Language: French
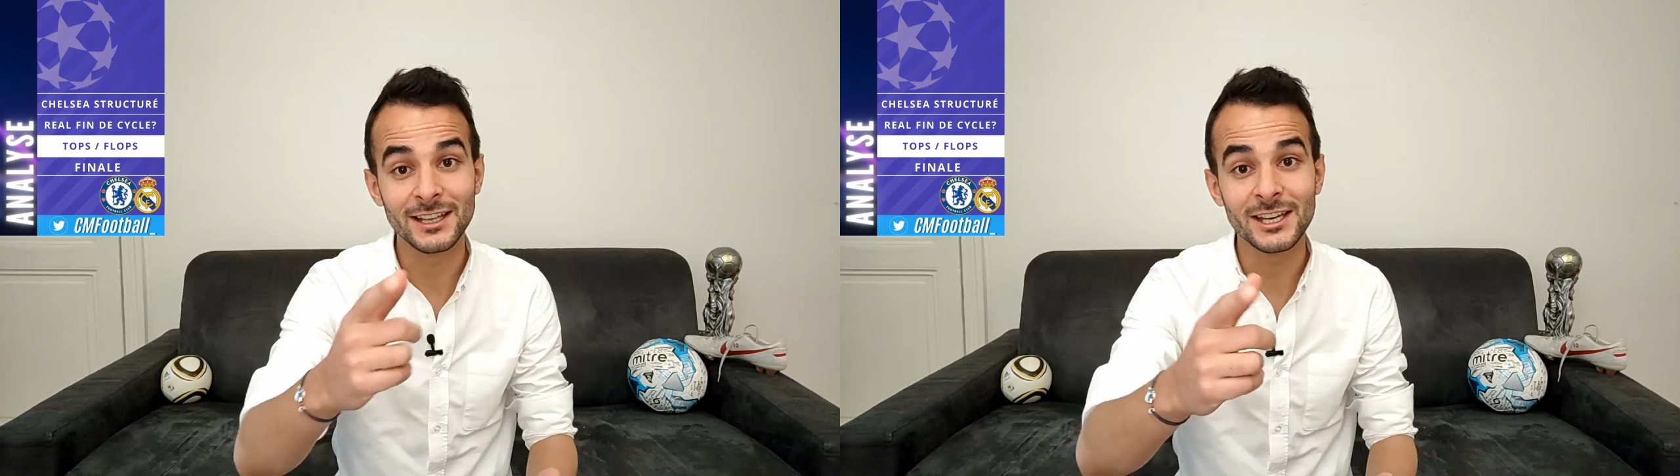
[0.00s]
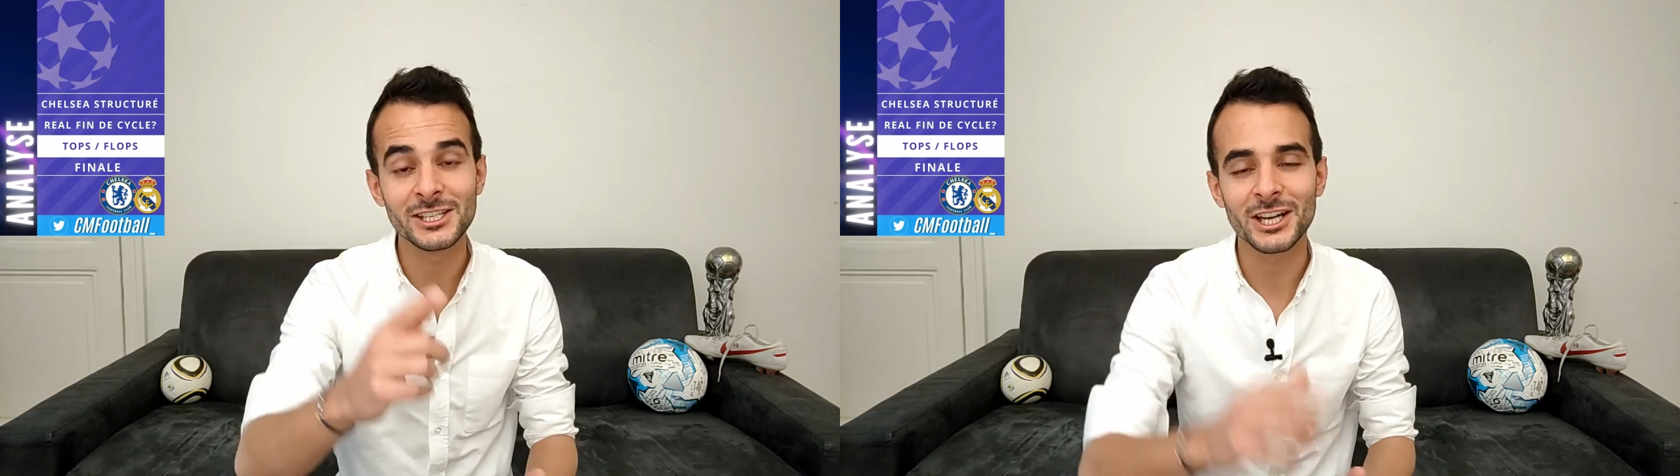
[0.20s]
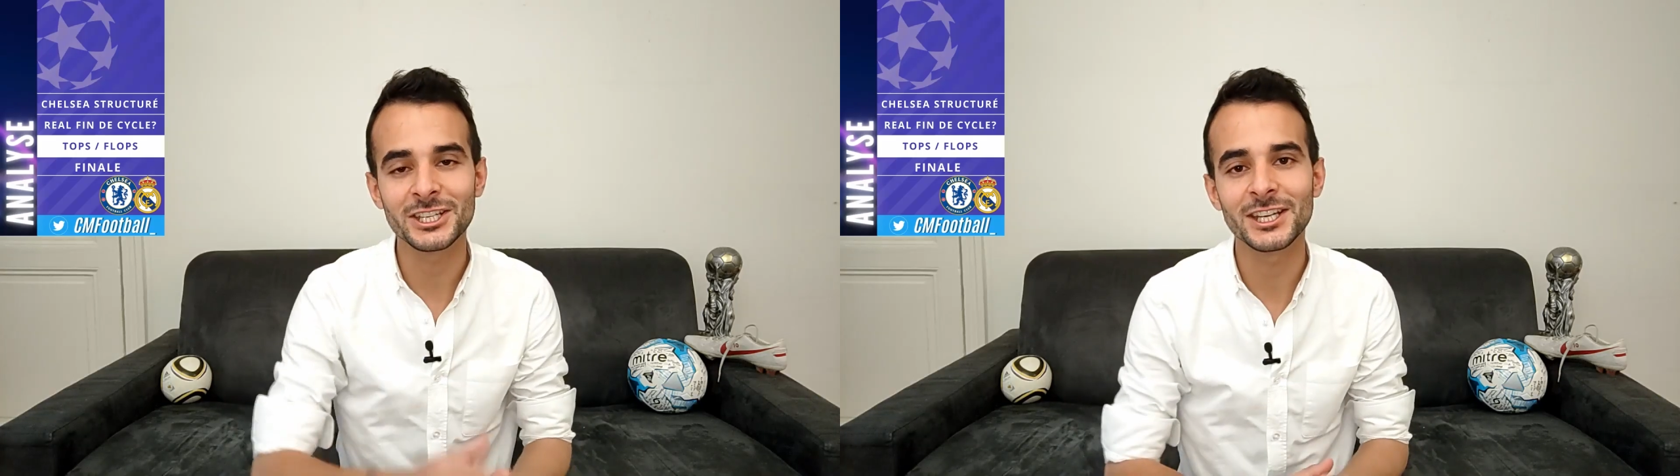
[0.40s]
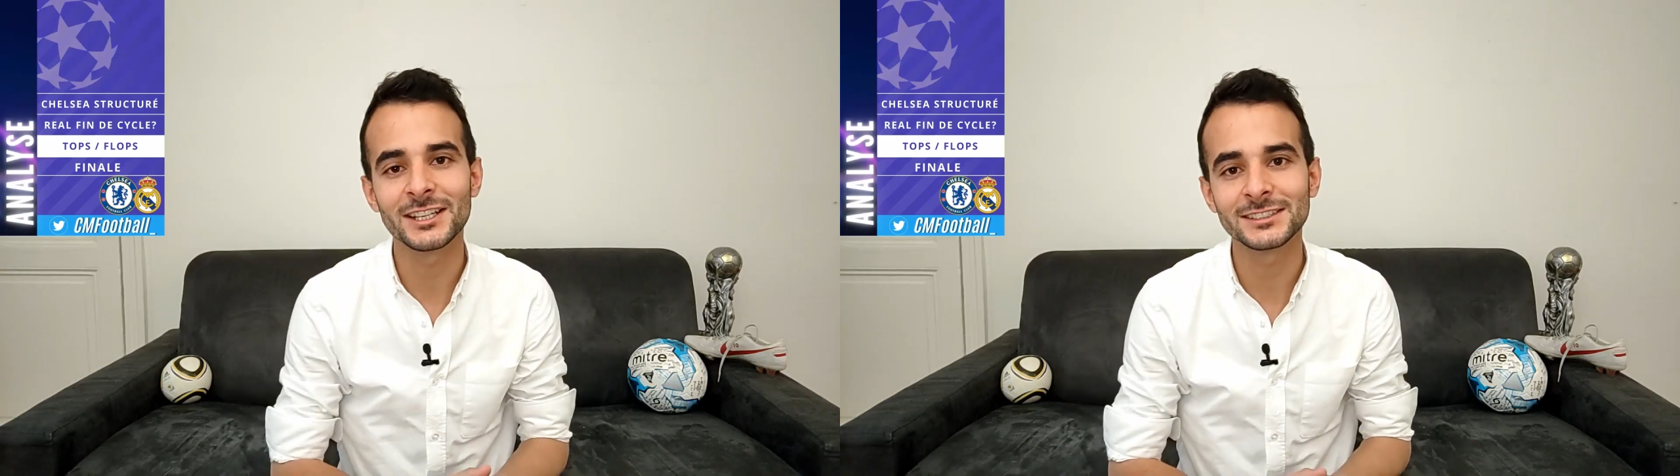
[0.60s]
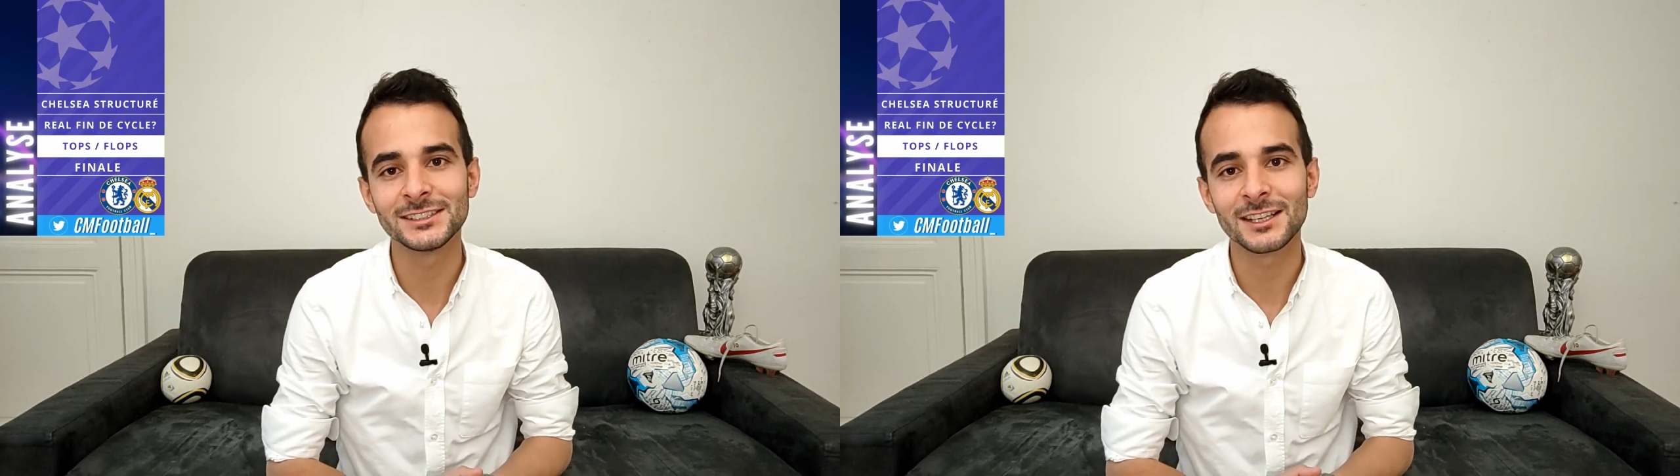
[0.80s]
et d'aller chercher
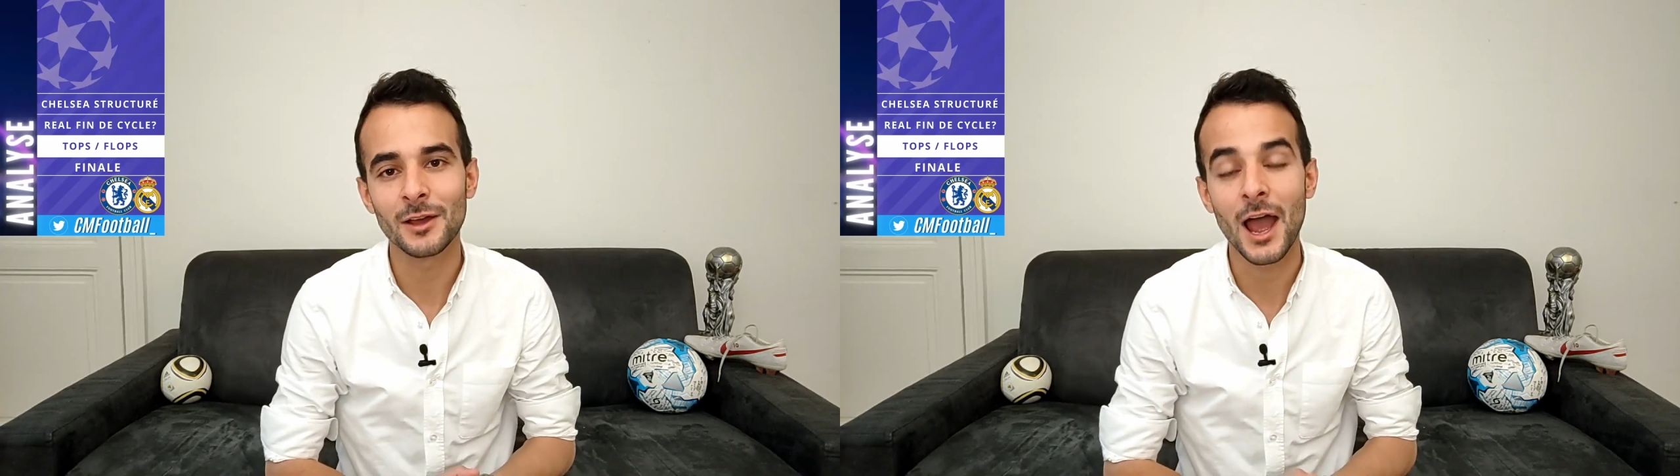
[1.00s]
un titre.